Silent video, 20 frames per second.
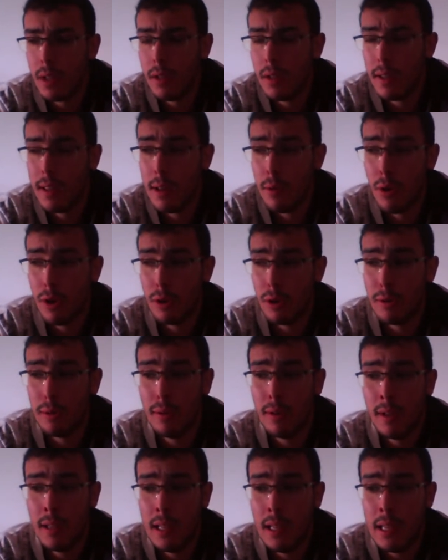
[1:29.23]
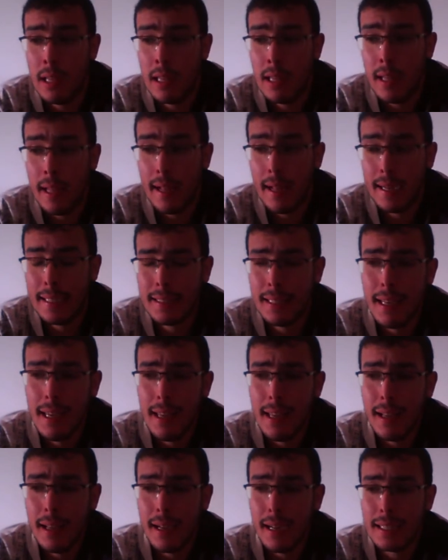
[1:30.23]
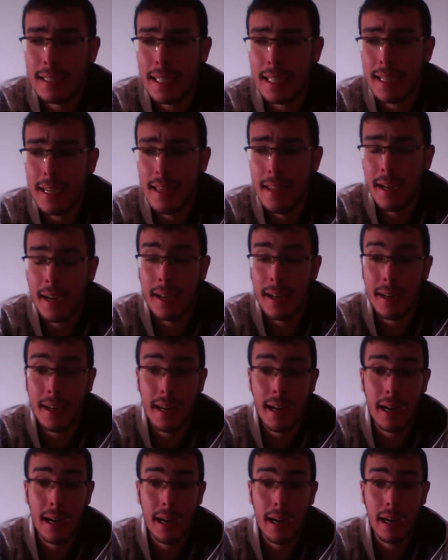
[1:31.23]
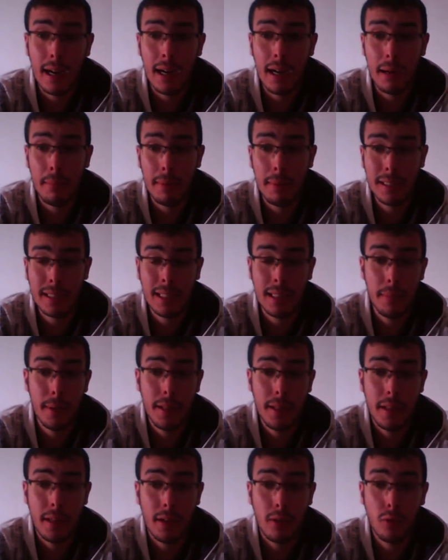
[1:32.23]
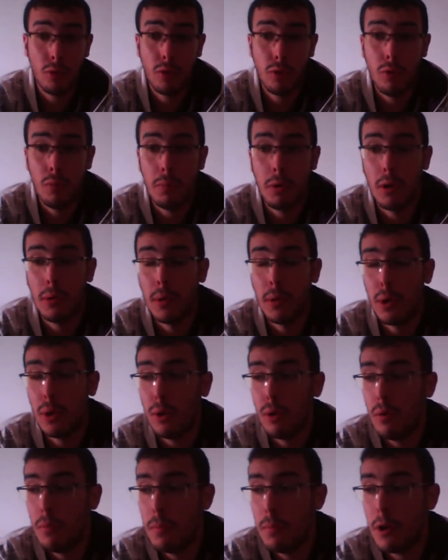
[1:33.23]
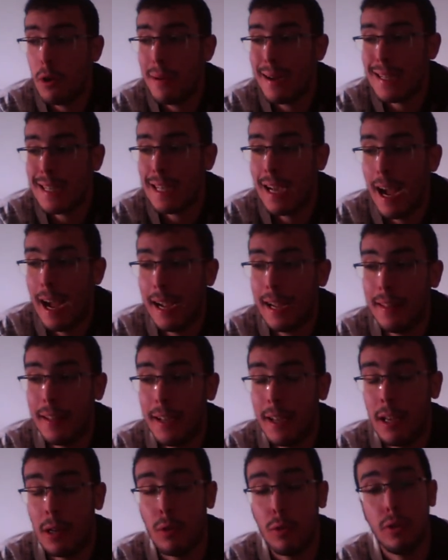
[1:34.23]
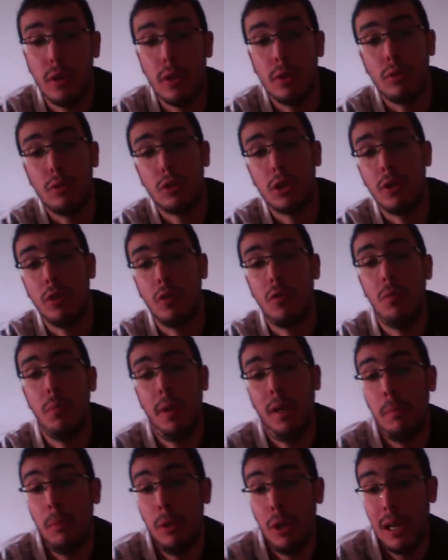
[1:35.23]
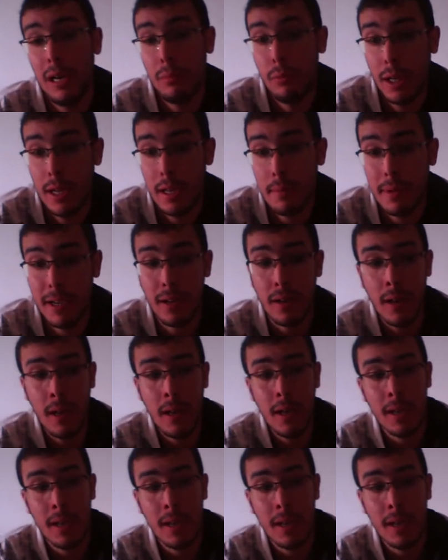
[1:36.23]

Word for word: Y bueno, hasta aquí, llegaría, básicamente, conocí un poco, un poco más a gente que ya he conocido de otros años, como por ejemplo Calvo Gamer,